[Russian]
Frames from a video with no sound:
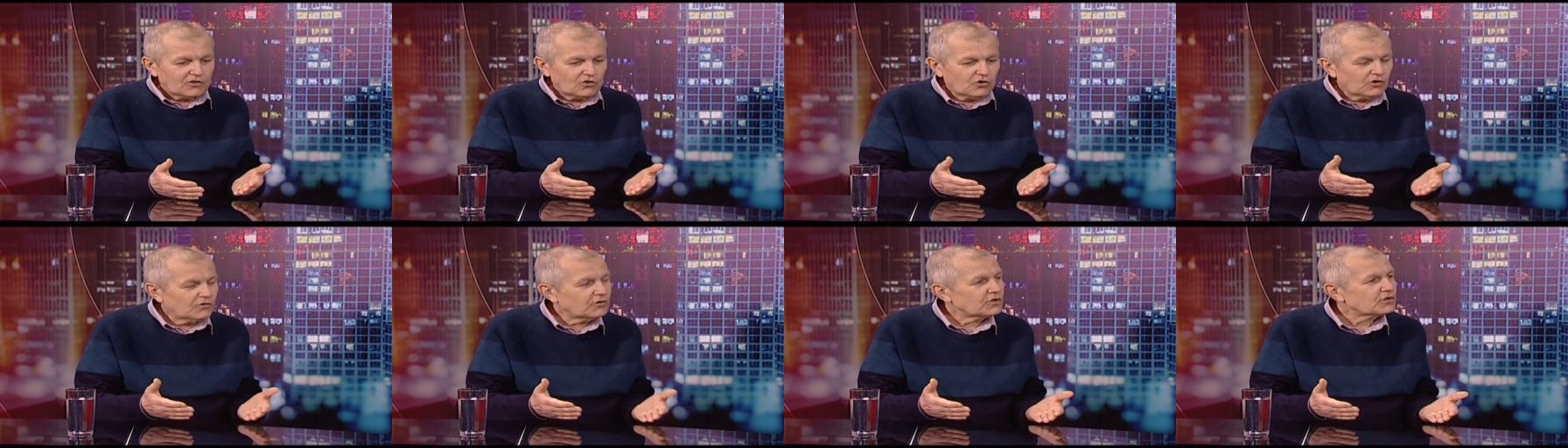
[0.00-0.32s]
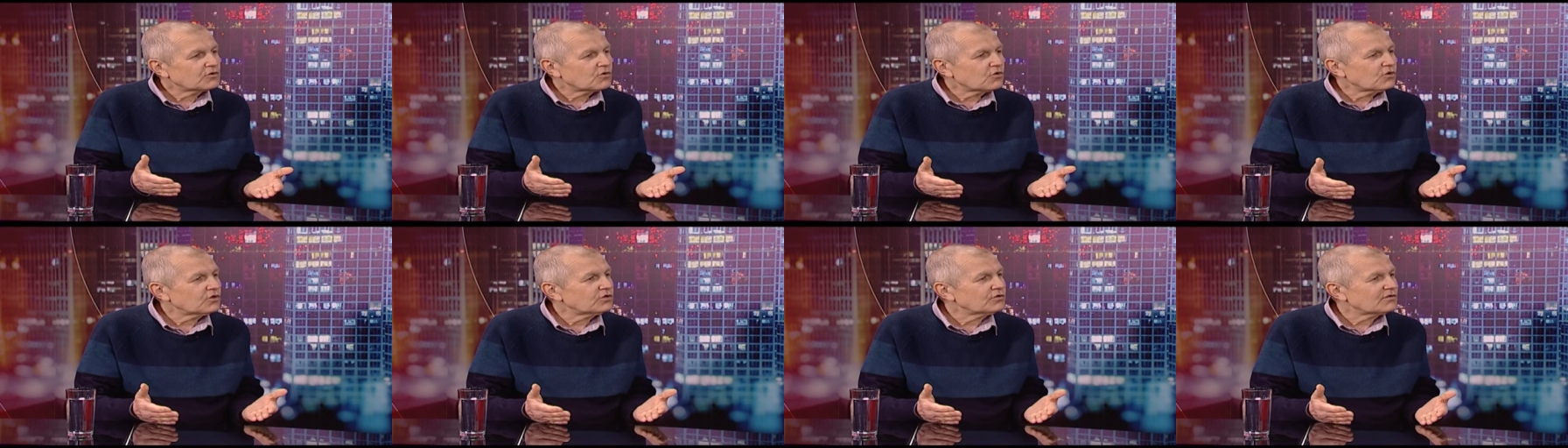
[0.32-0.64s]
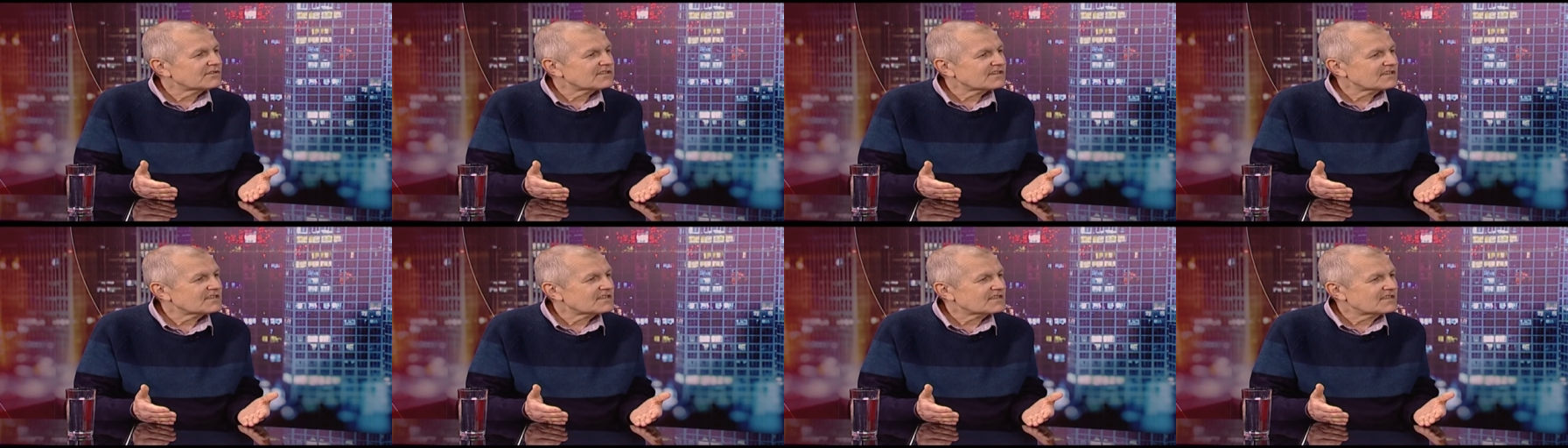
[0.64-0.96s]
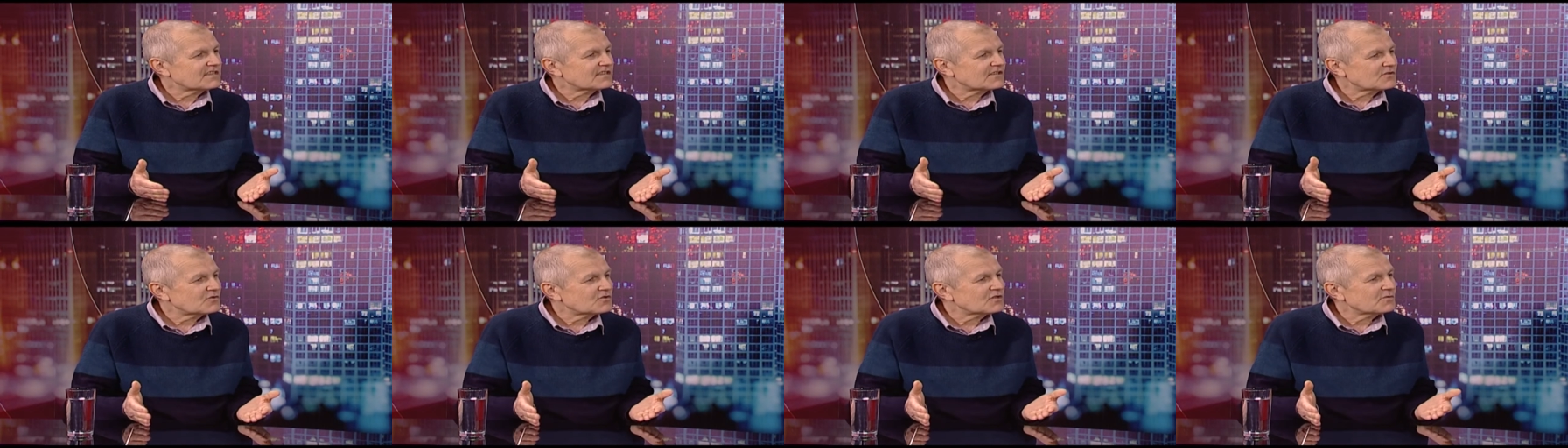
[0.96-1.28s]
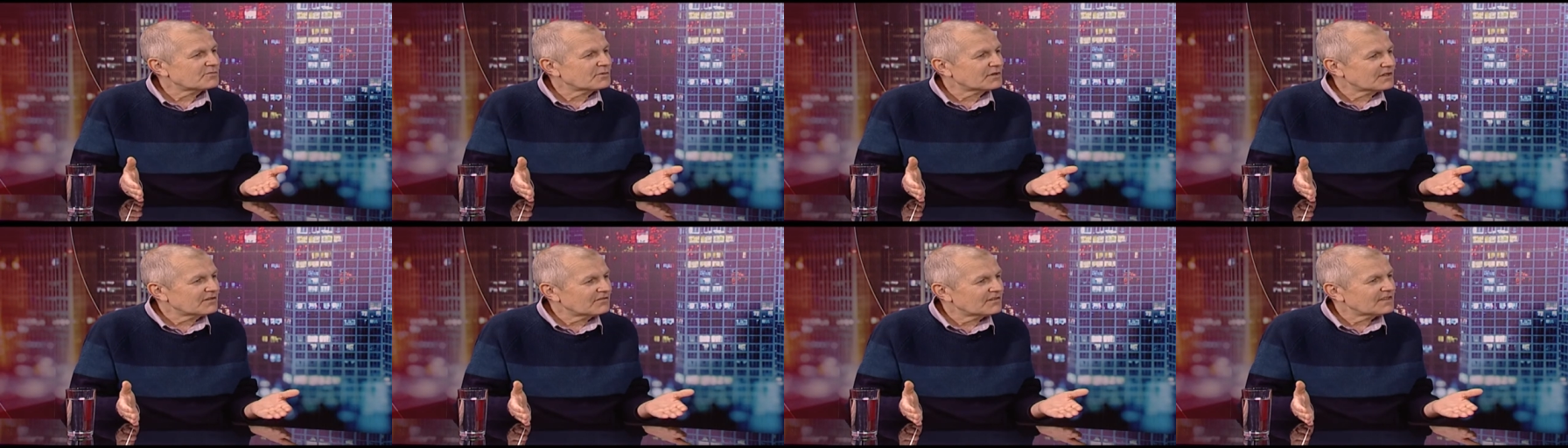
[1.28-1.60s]
Но вот рухнул Советский Союз,
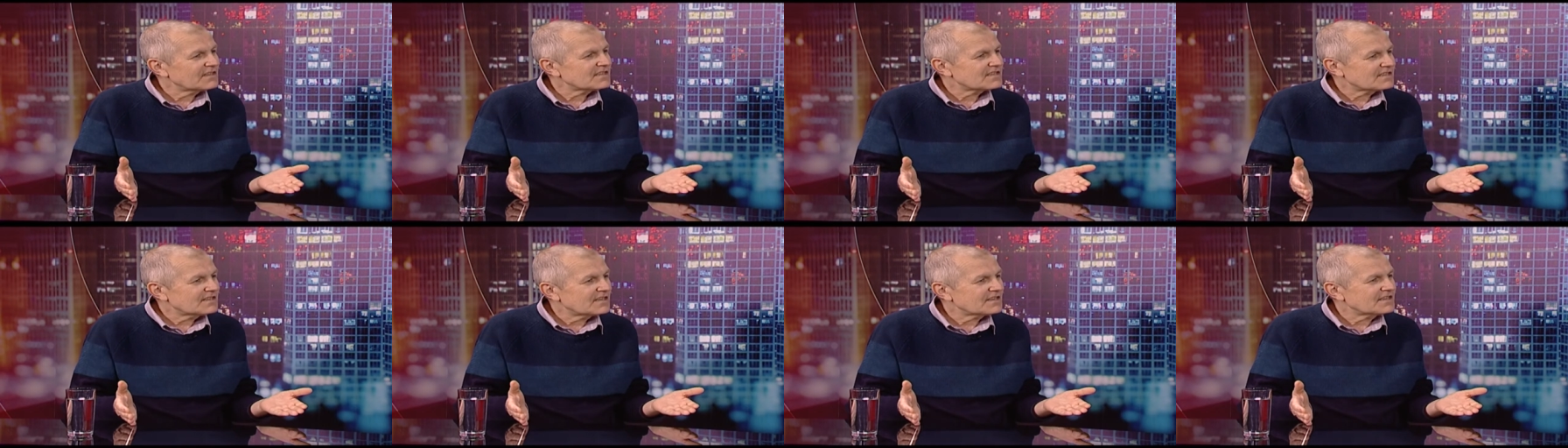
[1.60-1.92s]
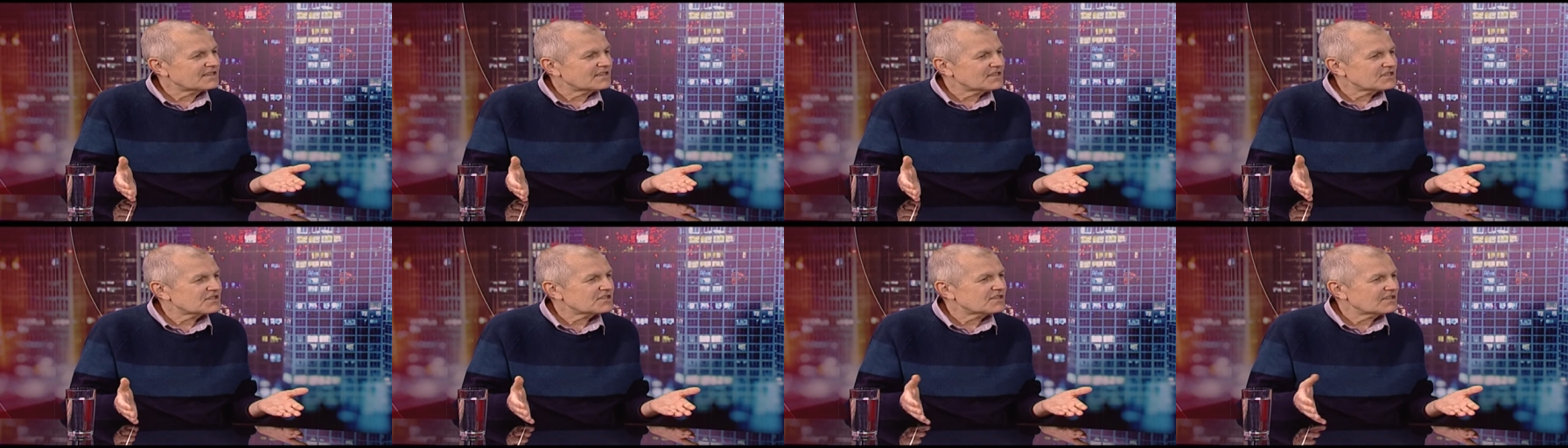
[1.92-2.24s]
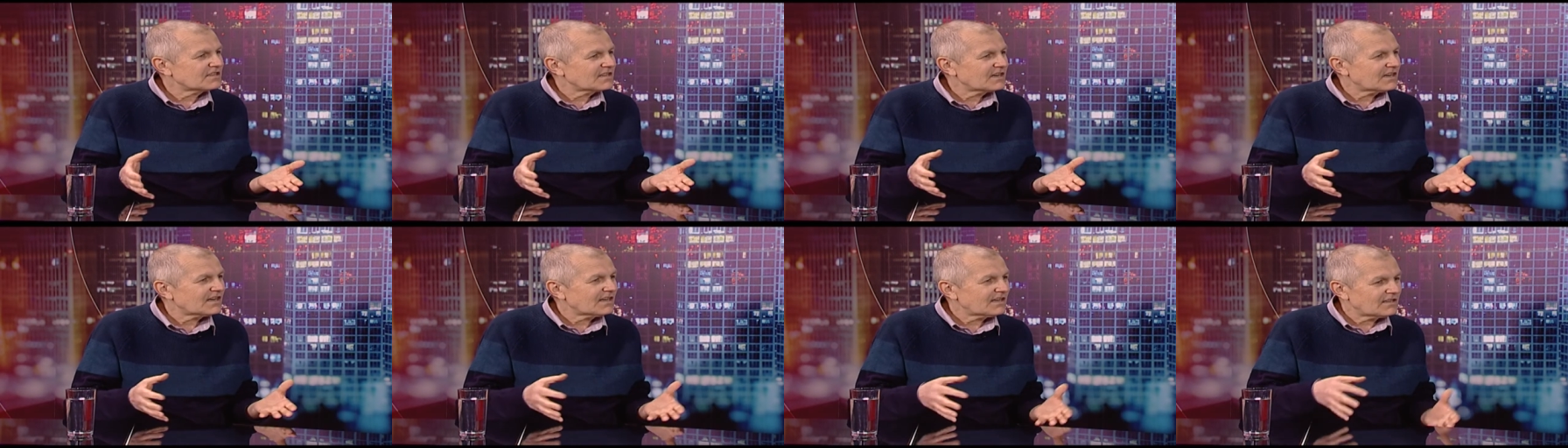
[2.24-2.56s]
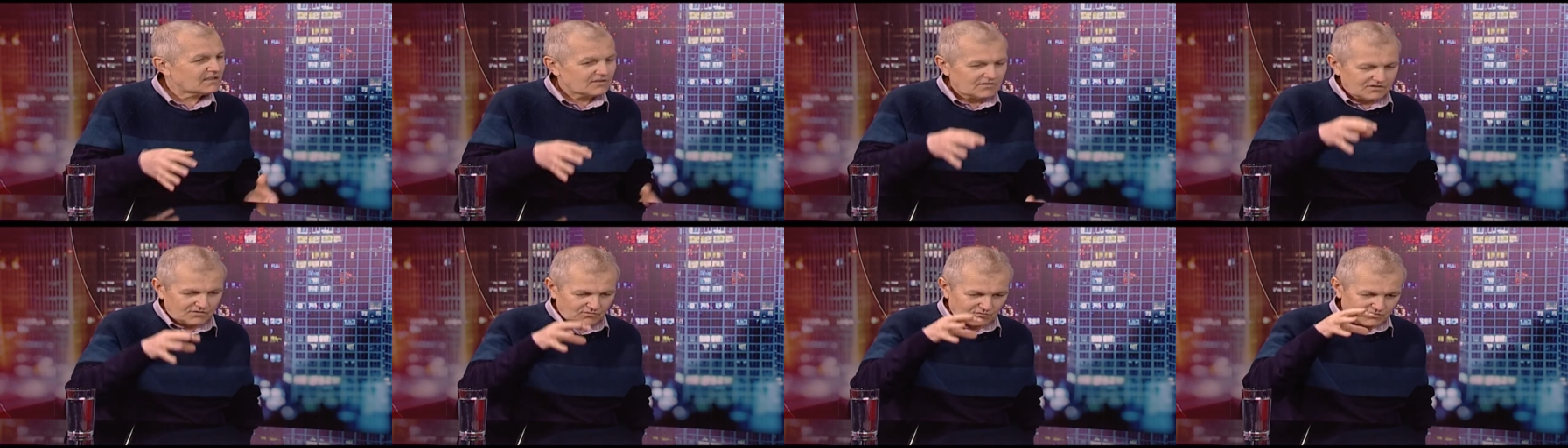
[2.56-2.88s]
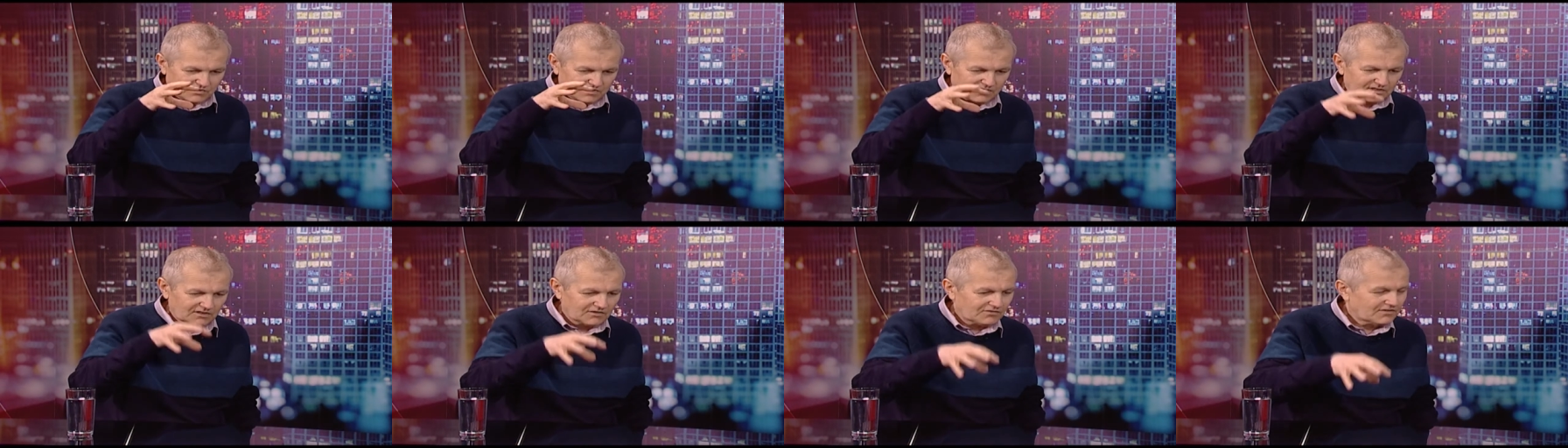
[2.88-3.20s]
и появилась надежда на
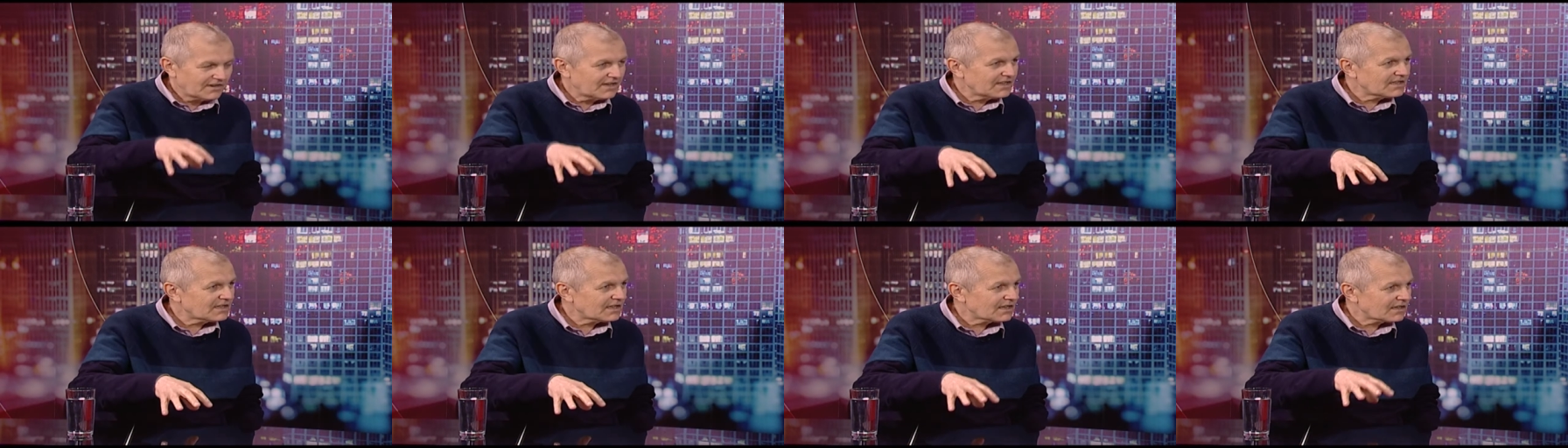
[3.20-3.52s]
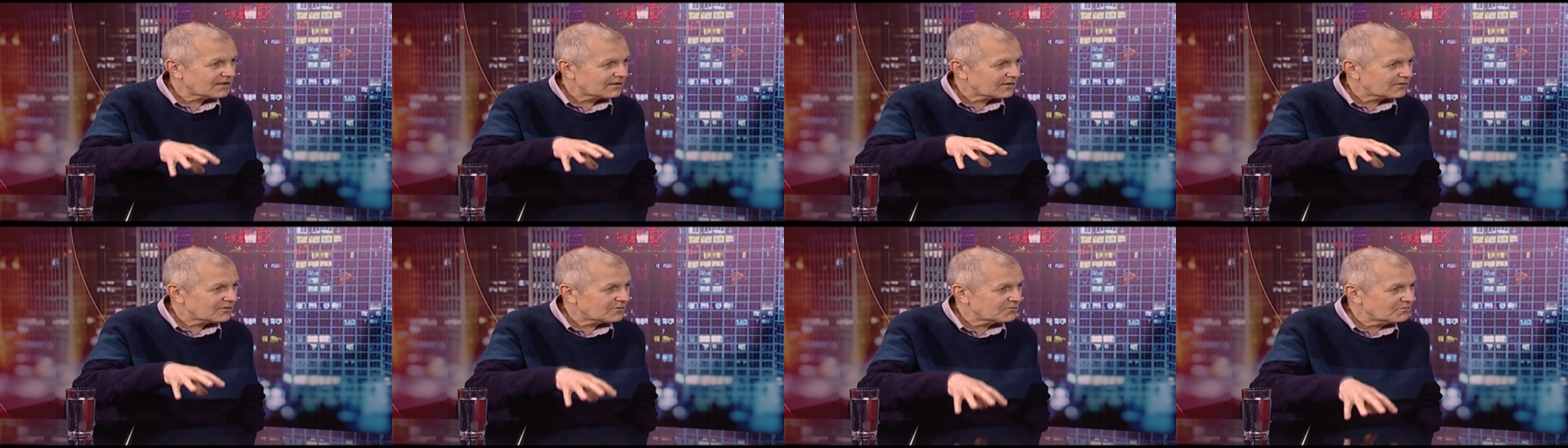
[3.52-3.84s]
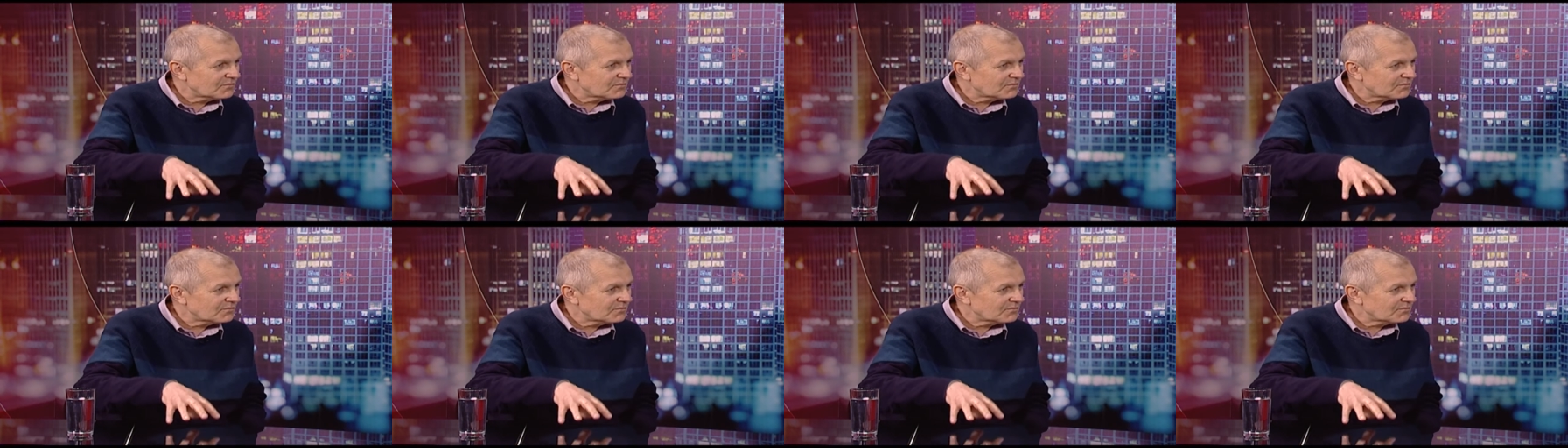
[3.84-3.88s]
установление